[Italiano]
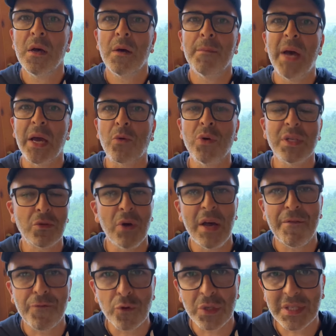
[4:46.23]
Beh, questo è
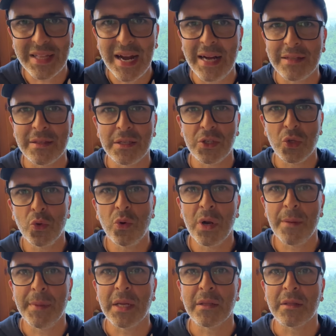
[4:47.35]
frustrante
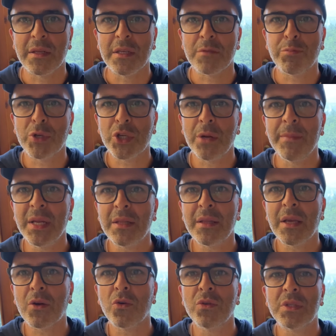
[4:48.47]
sicuramente,
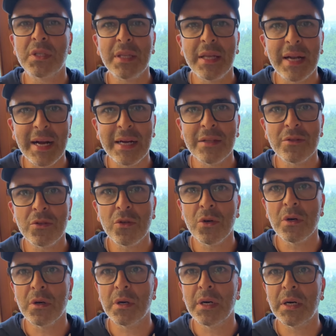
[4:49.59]
specialmente
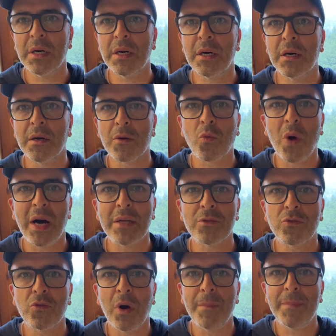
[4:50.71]
considerando eh,
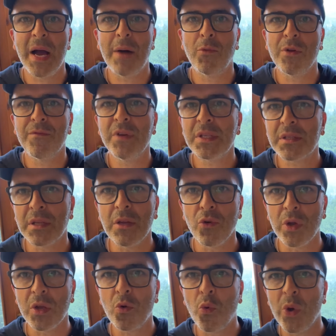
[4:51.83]
quanto abbiamo investito
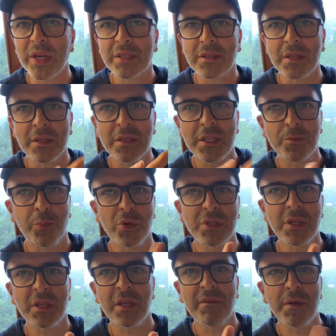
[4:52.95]
in questi
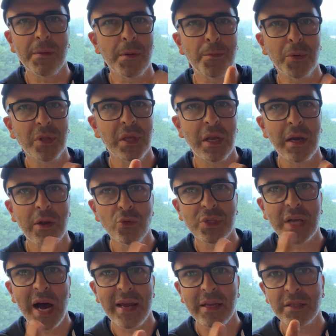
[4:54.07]
dispositivi per poterli
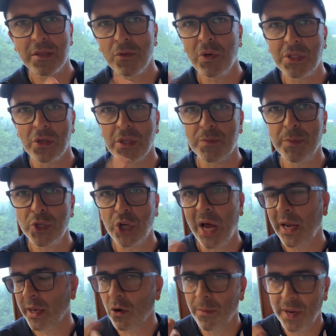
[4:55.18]
usare in situazioni
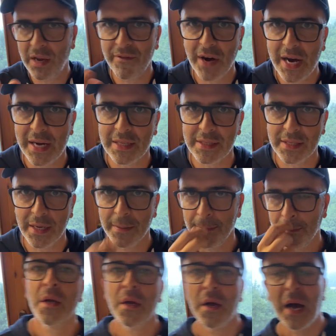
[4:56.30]
speciali come le vacanze.
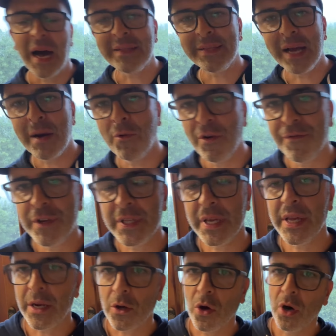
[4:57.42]
Andiamo a
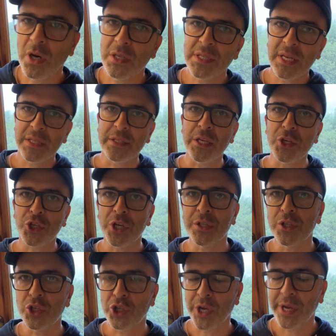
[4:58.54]
vedere cosa dice
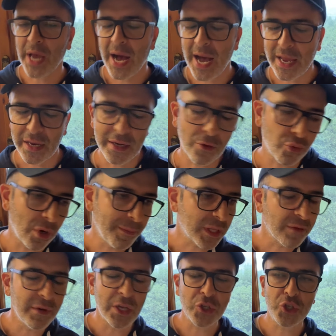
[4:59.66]
DJI.
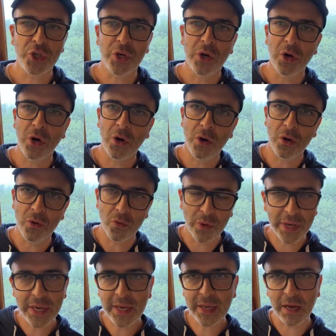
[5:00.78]
Naturalmente vi lascerò un
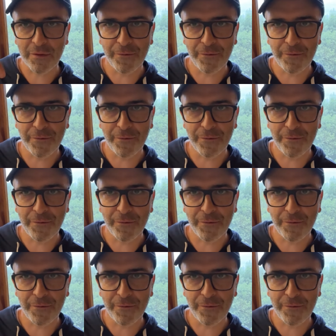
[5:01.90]
link al